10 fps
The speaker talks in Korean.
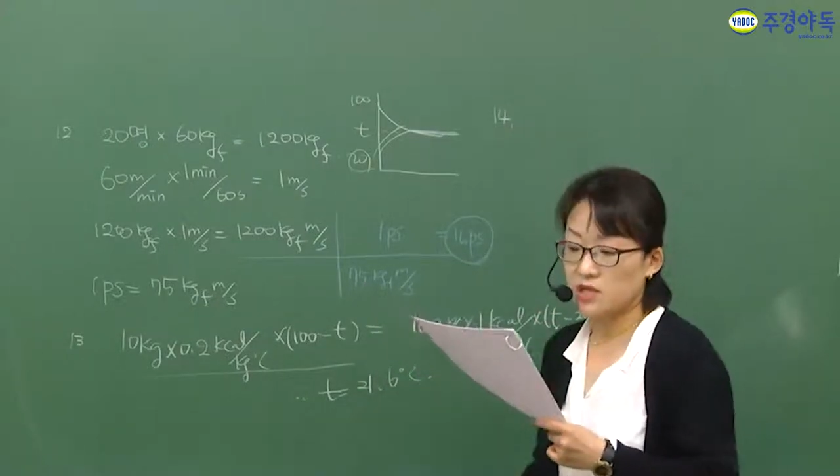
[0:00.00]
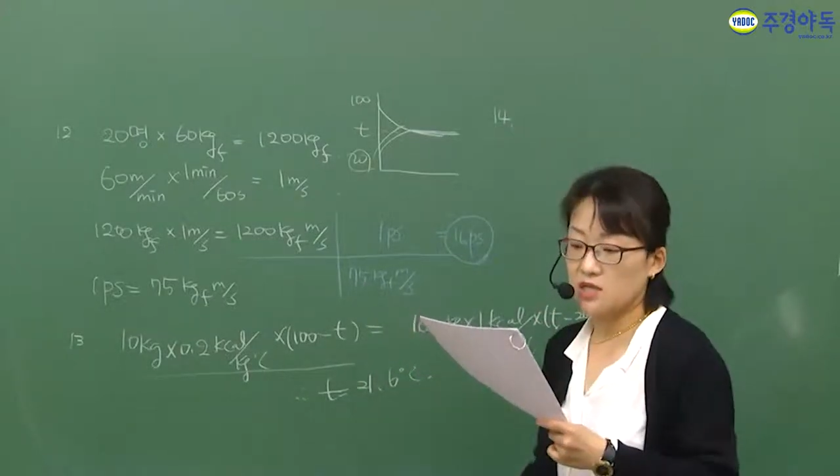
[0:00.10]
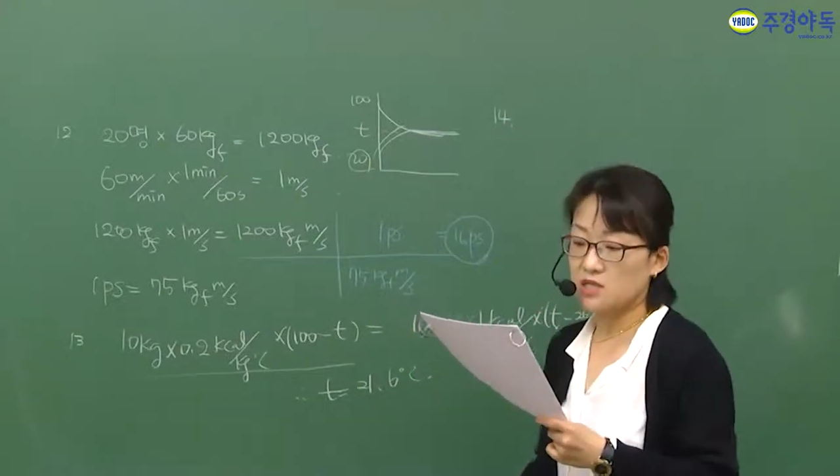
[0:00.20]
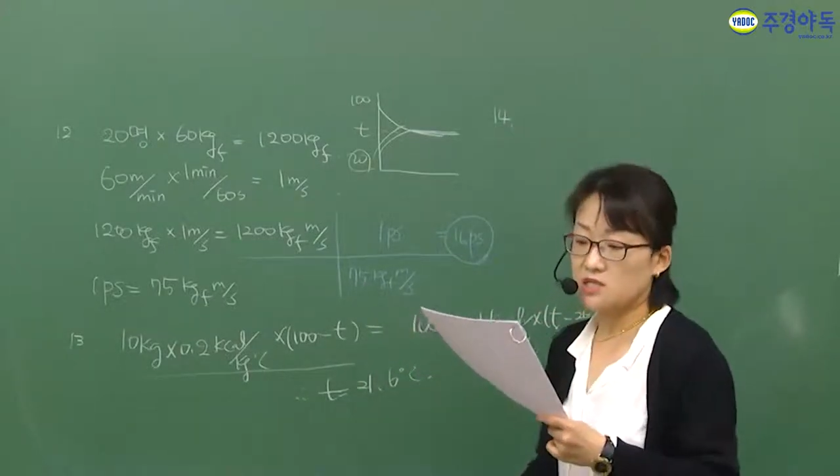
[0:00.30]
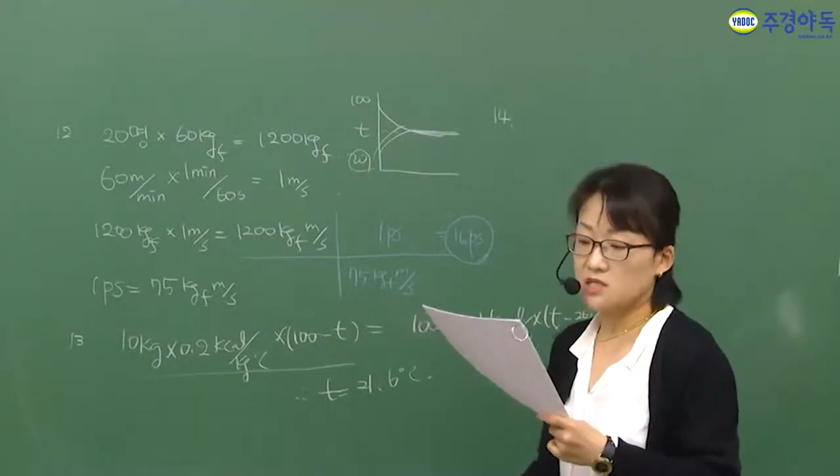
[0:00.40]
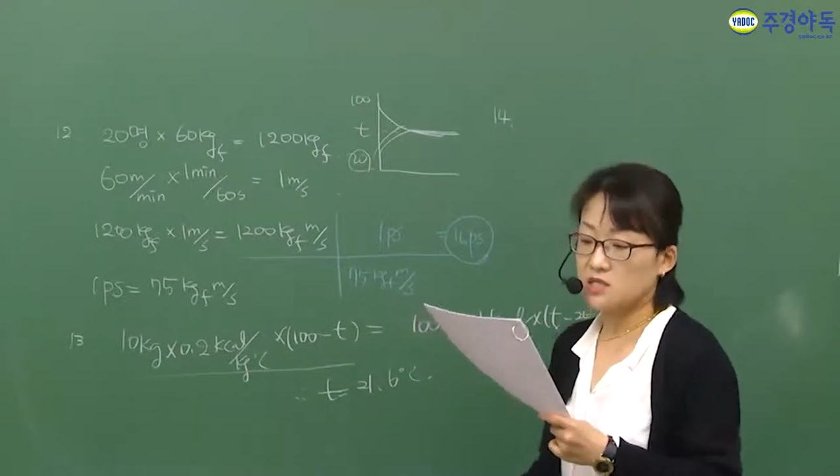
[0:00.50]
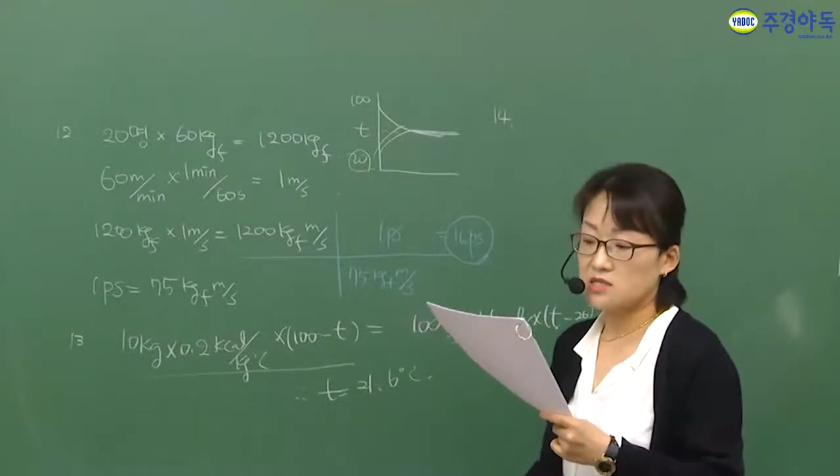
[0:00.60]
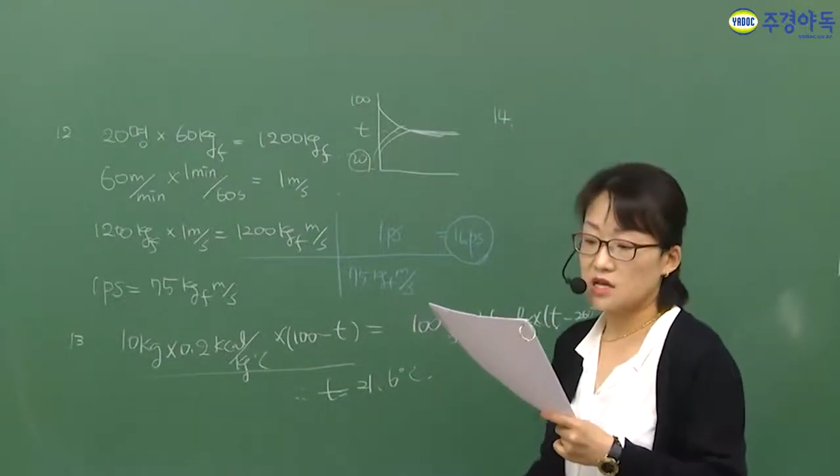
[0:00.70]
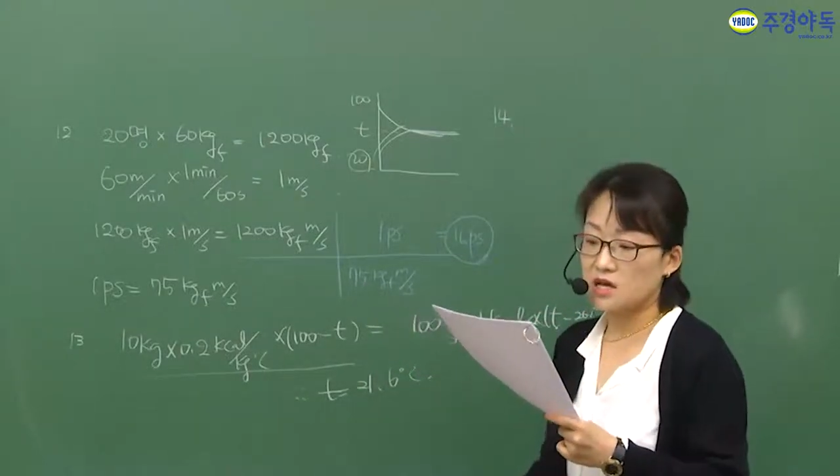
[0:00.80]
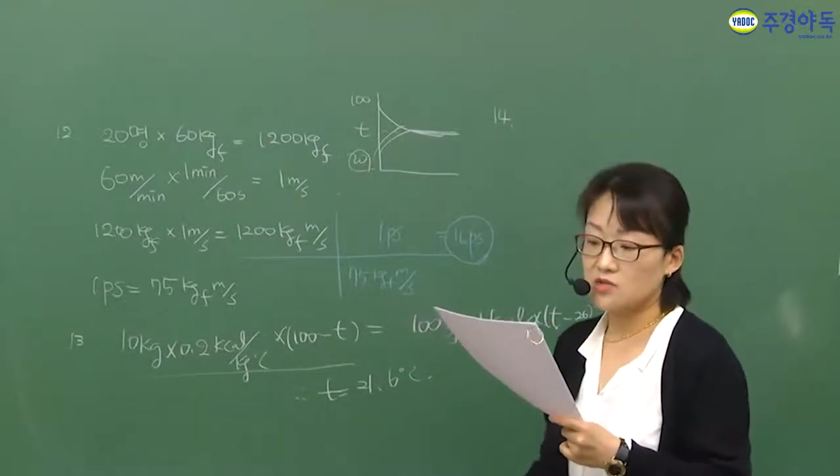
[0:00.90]

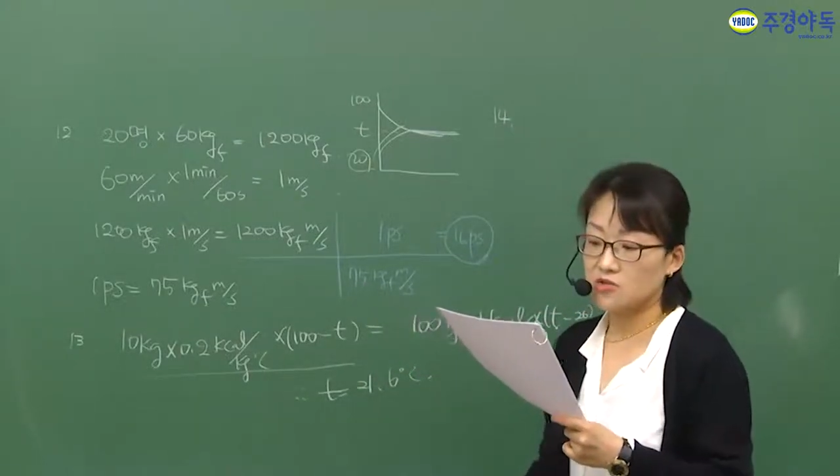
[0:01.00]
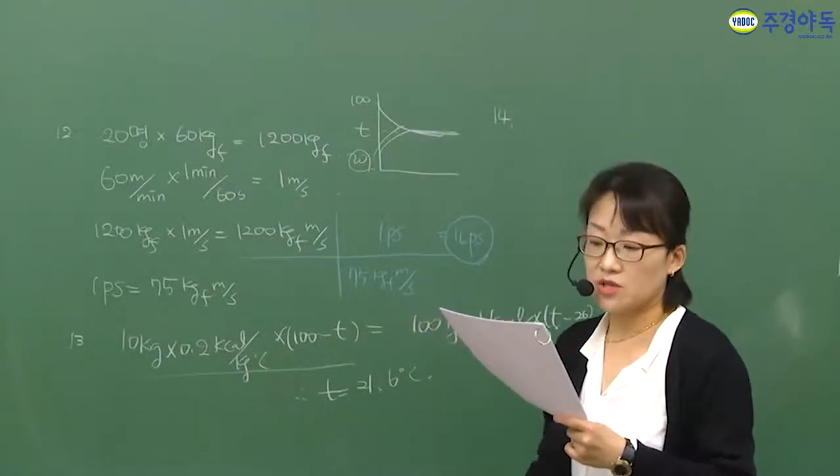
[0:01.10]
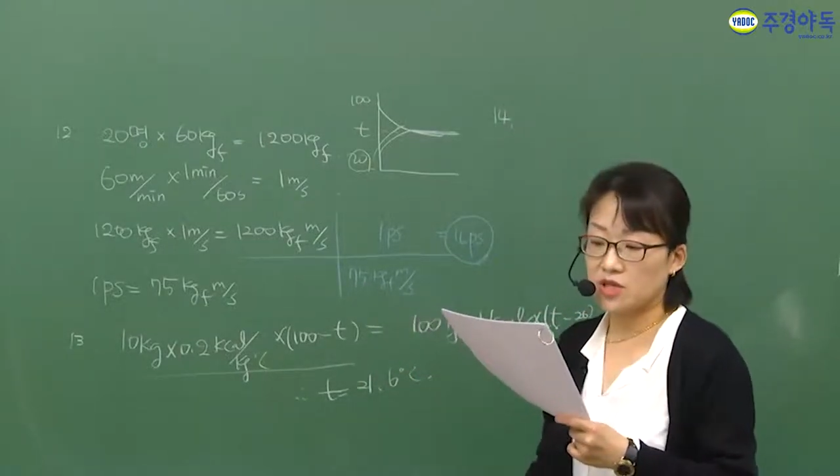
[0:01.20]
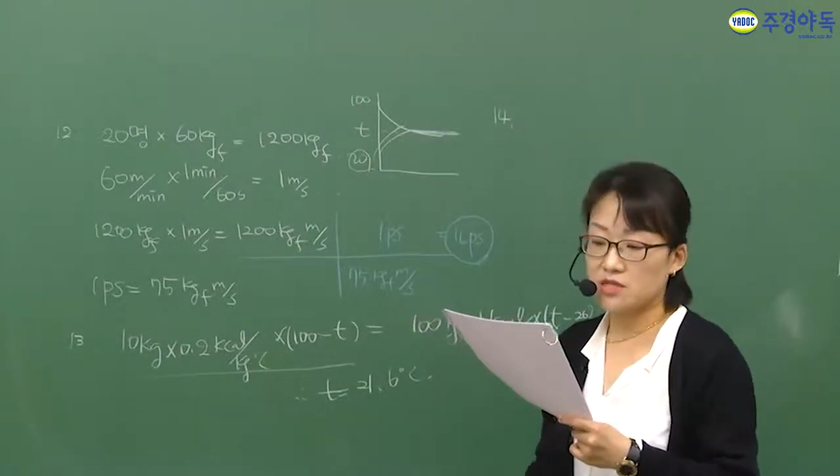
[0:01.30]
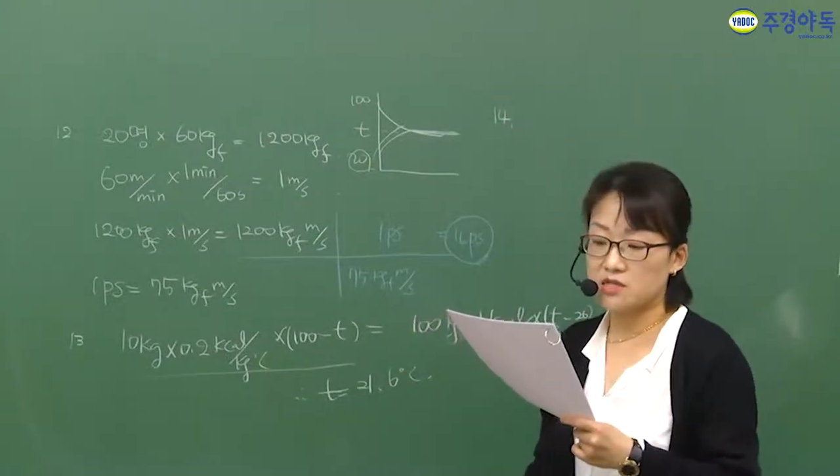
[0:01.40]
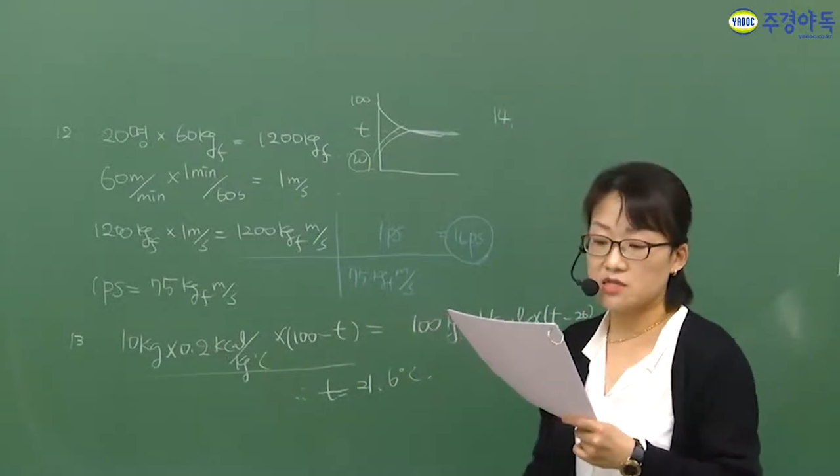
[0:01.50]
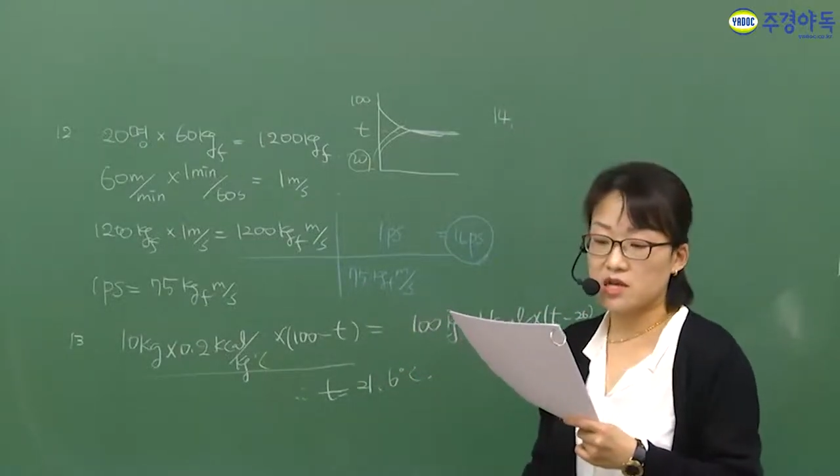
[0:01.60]
2인치인 사중 게이지를